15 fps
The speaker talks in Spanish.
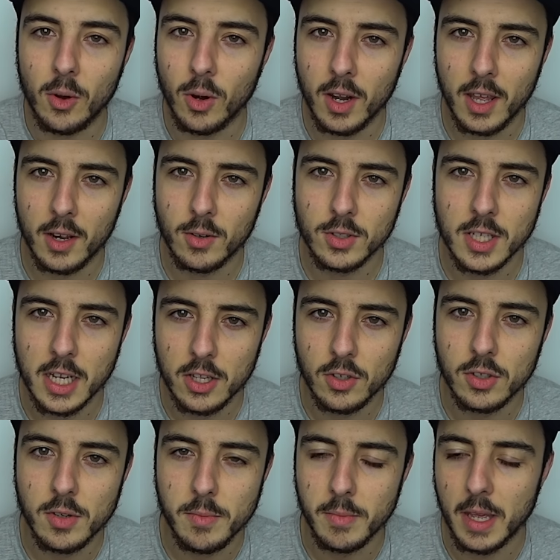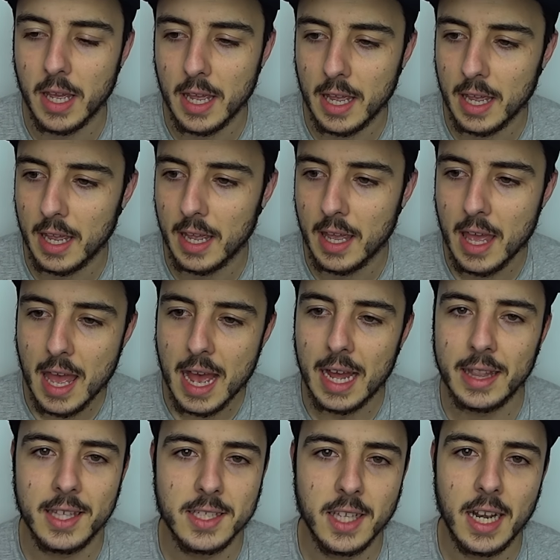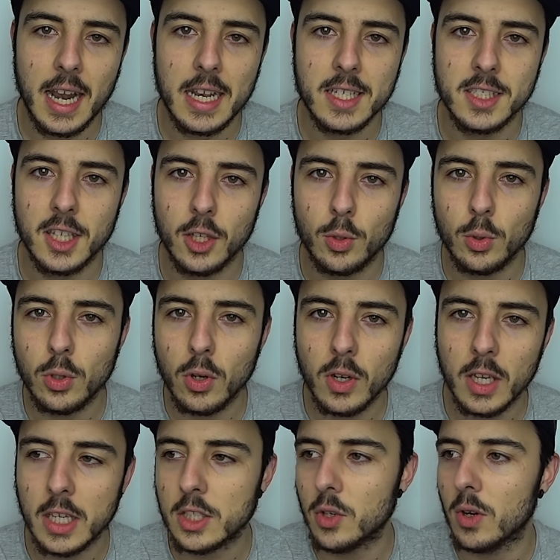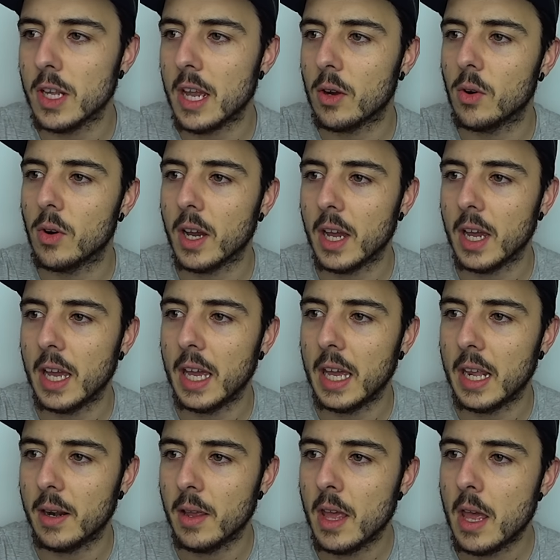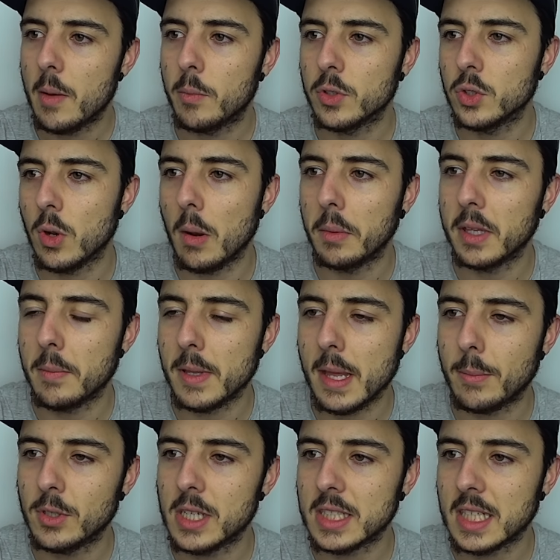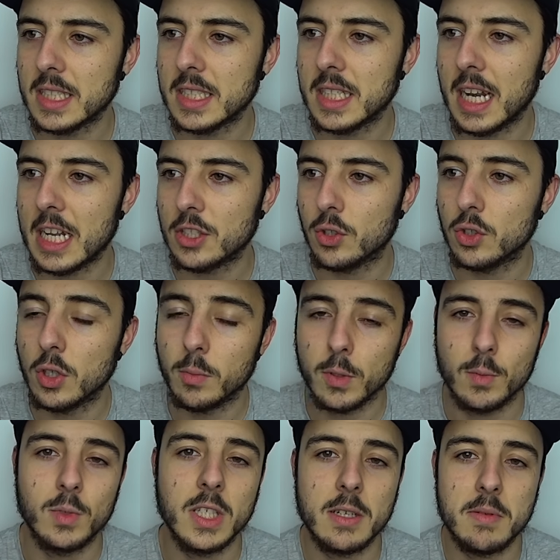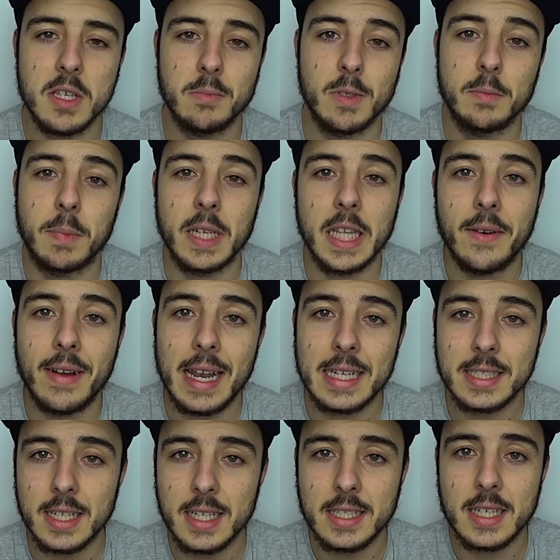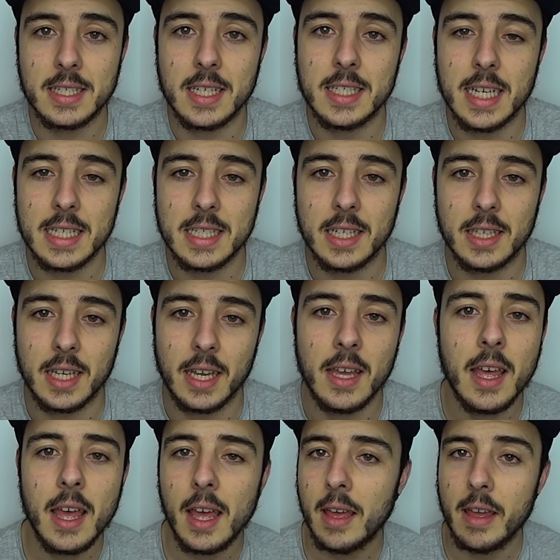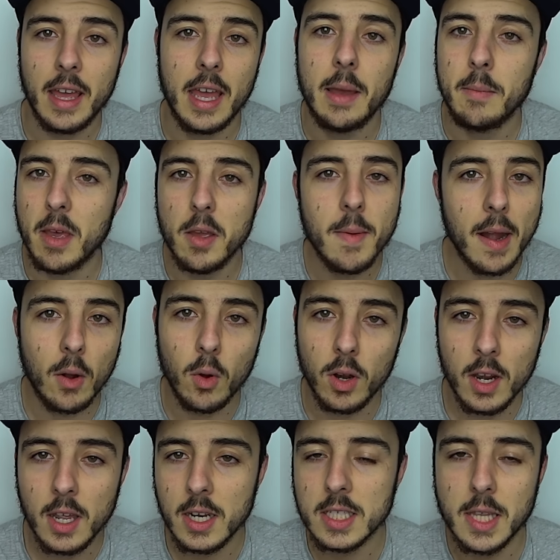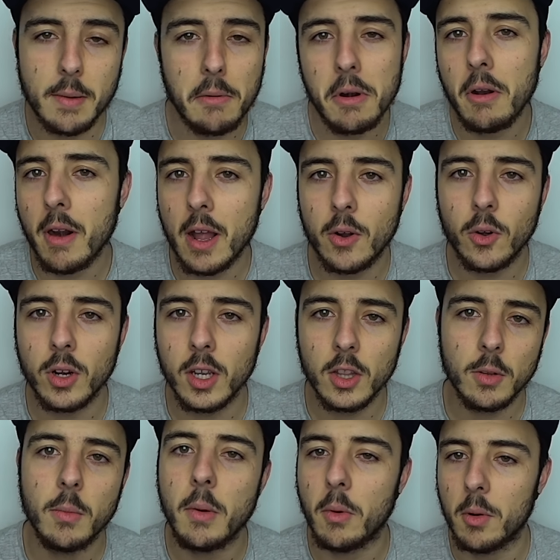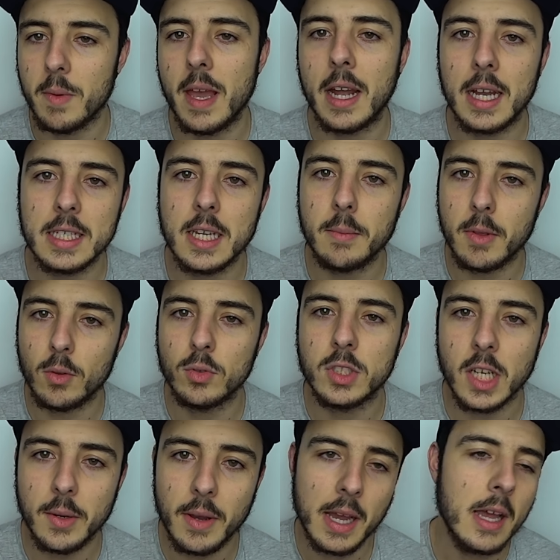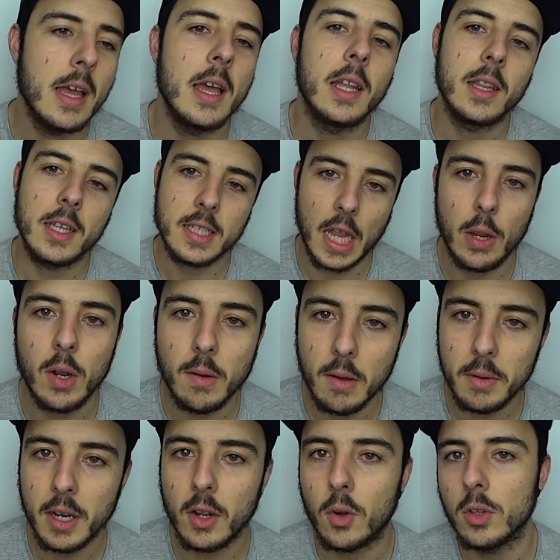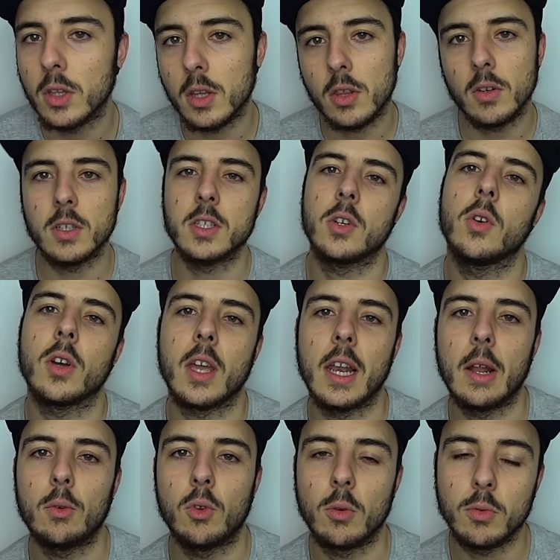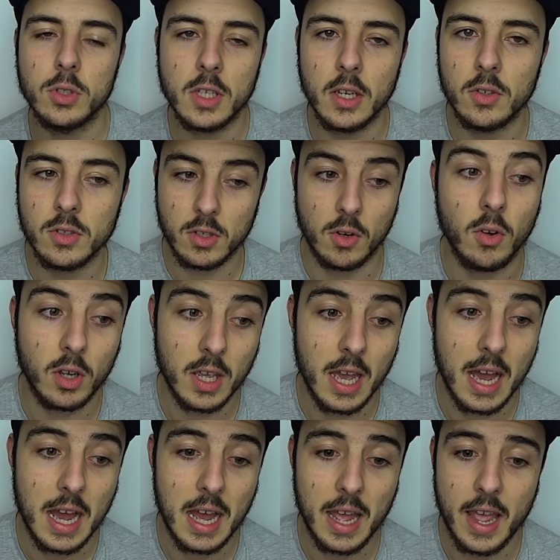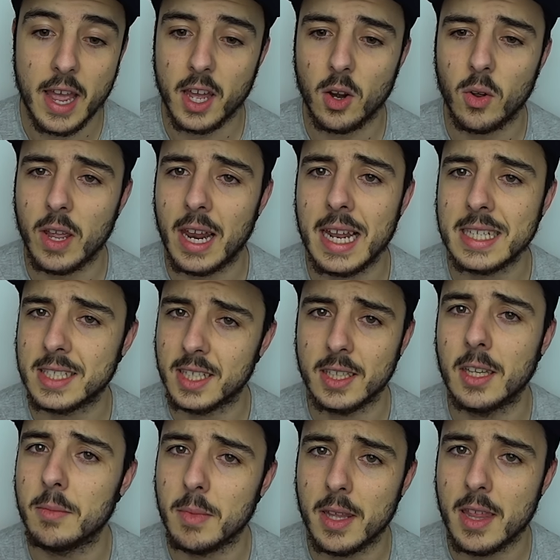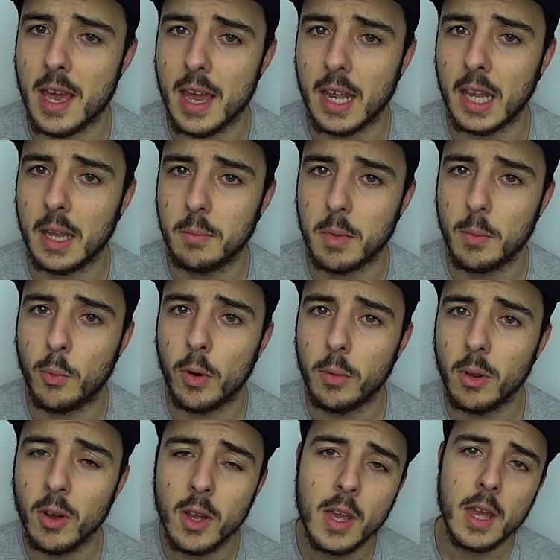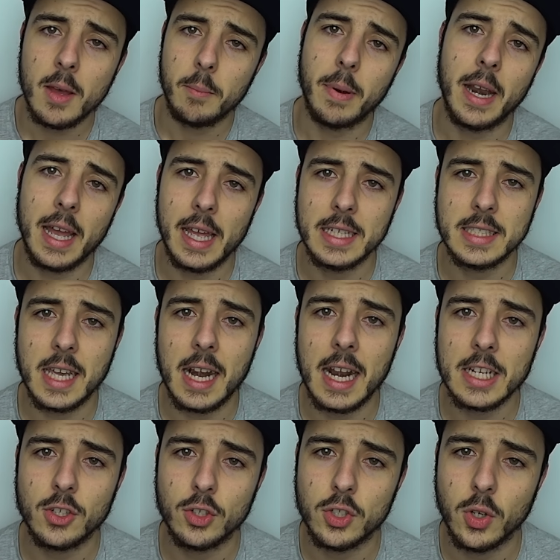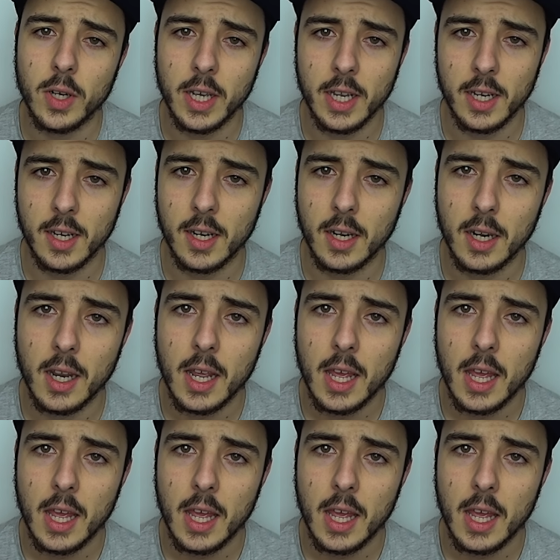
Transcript: a correr. O sea, yo me, antes de ir al instituto, que solía coger, pues normalmente empezamos las clases a las 8, pues muchas veces me despertaba a las 6, de 6 a 7 eh, me iba a correr, estaba una hora corriendo, me volvía a casa, me duchaba, desayunaba bien en condiciones y cogía el autobús que nos cogía eh, creo que a las 7 y media en mi pueblo para estar a las 8 en...